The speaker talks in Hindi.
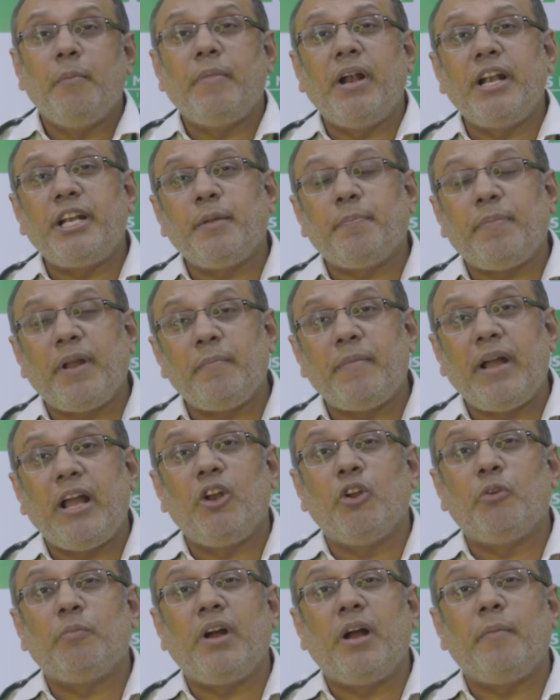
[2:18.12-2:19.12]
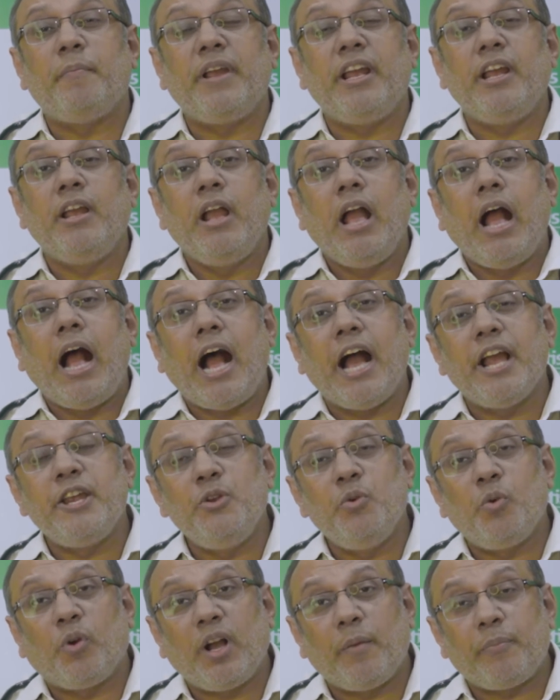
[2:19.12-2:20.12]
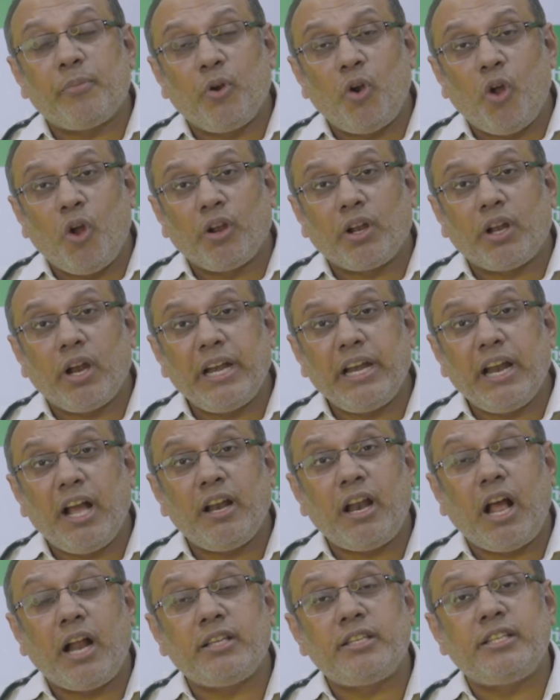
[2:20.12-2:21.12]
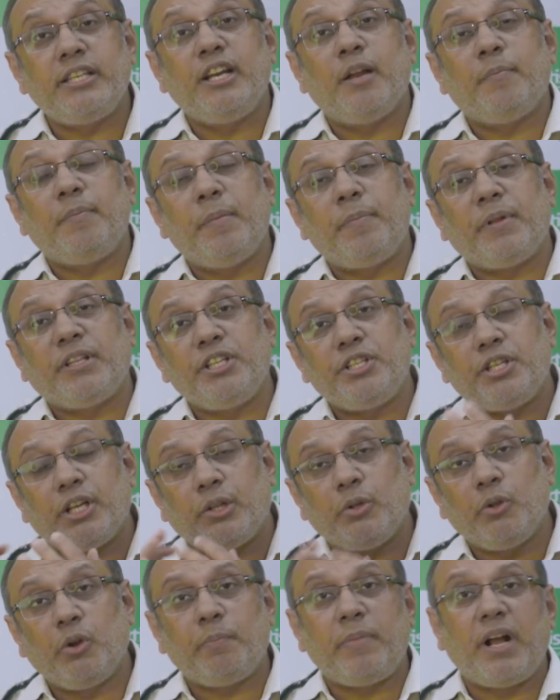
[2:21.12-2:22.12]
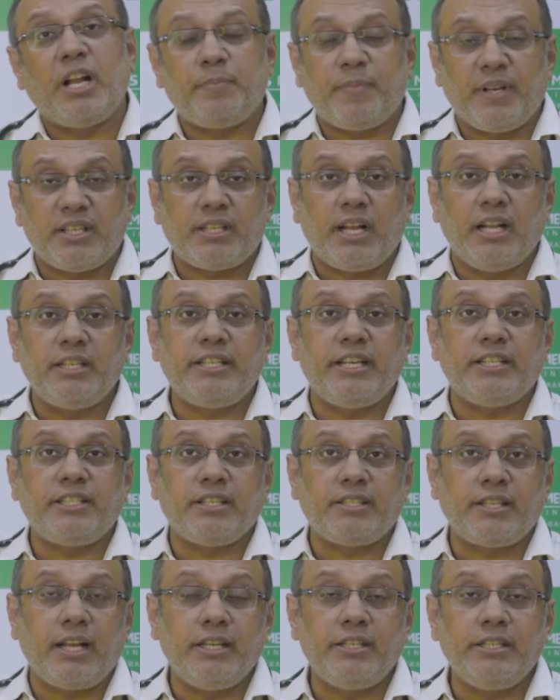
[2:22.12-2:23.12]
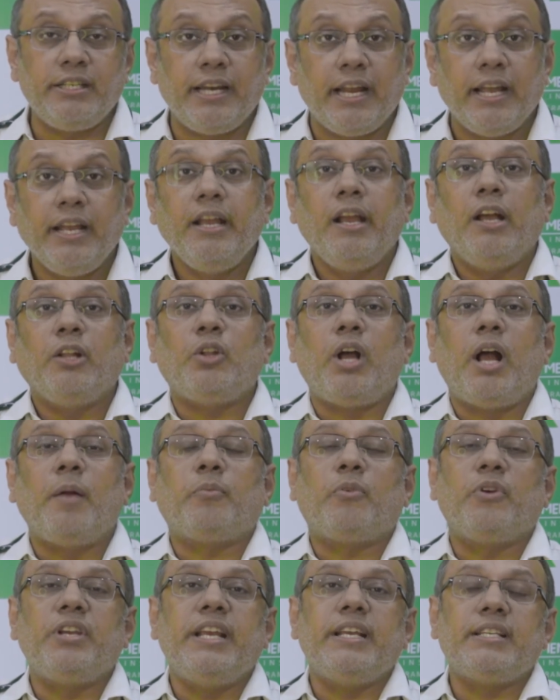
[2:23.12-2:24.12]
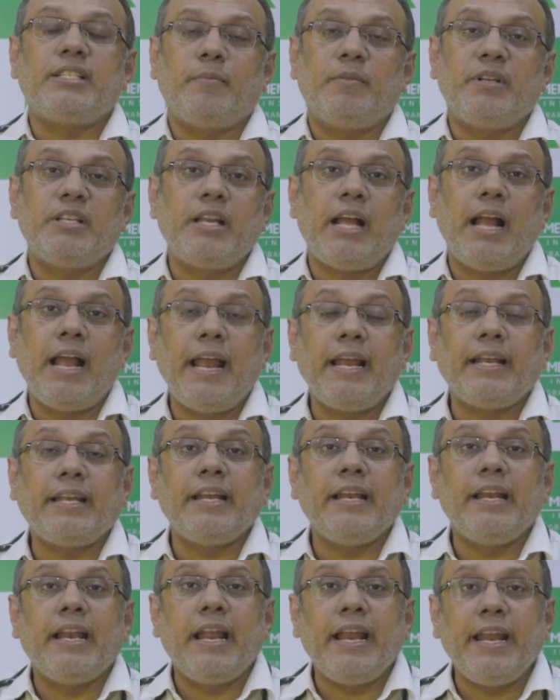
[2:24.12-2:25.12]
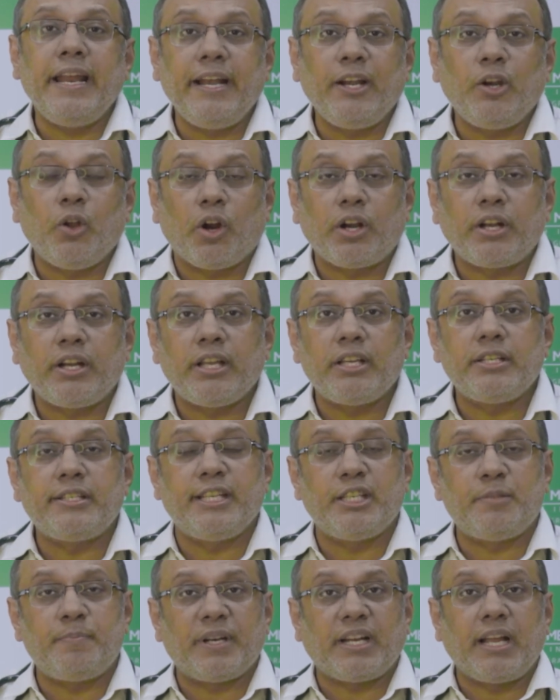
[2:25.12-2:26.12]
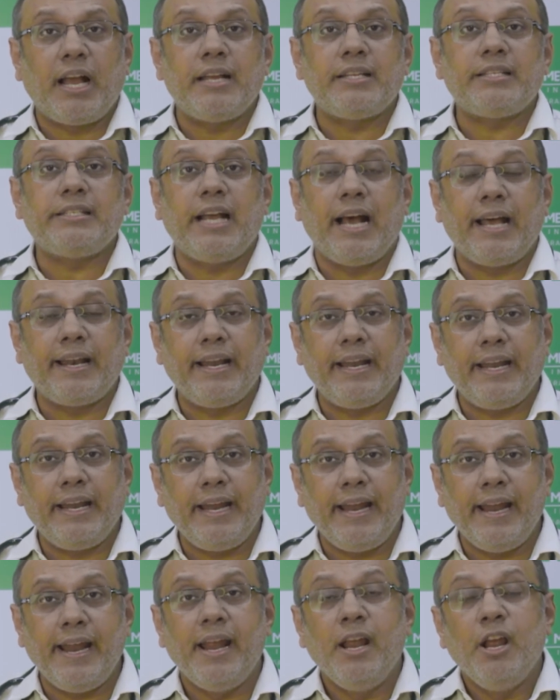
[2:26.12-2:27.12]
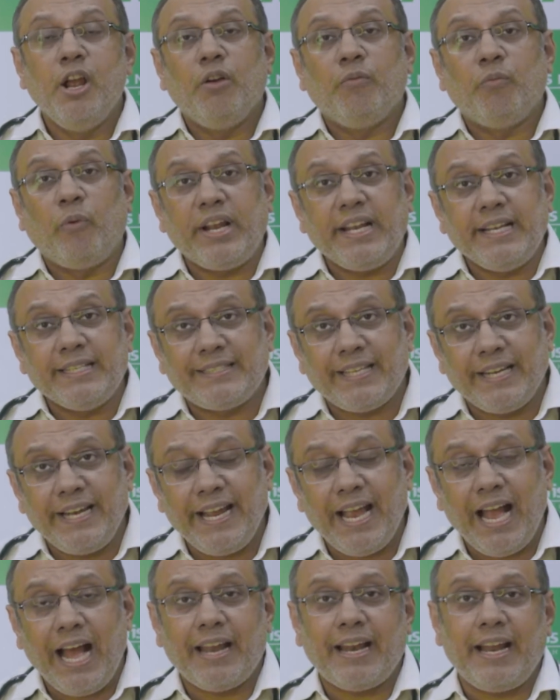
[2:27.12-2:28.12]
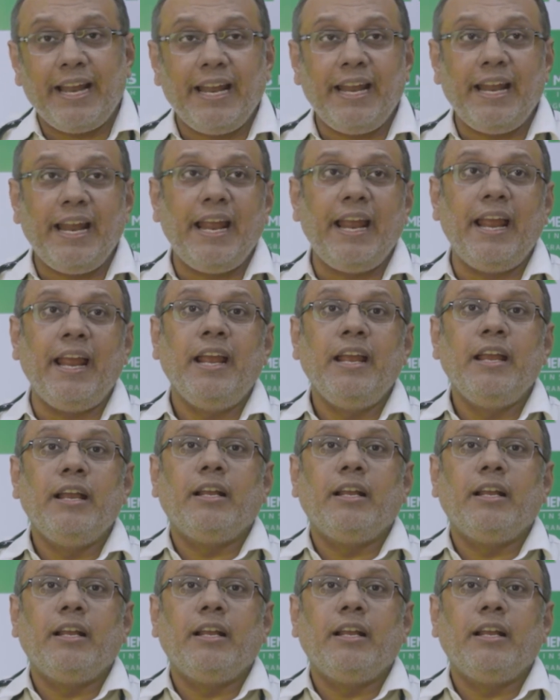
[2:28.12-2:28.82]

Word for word: मल्टीपल माइलोमा में आयु का प्रोलॉन्ग करना अस्सी नब्बे प्रतिशत लोग पाँच पाँच साल छः छः साल जी रहे तो आपको ये समझना है कि नए डॉक्टर्स जिस प्रकार से आ रहे हैं वो इसलिए आ रहे हैं